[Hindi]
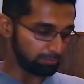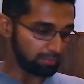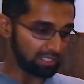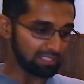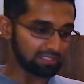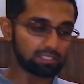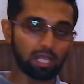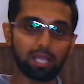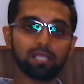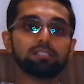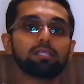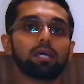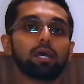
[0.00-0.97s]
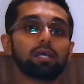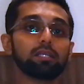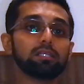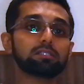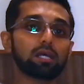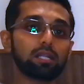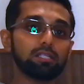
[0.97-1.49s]
मील साइज है
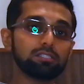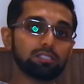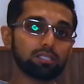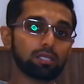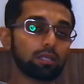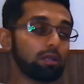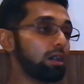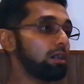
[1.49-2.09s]
ये सारी चीज़ें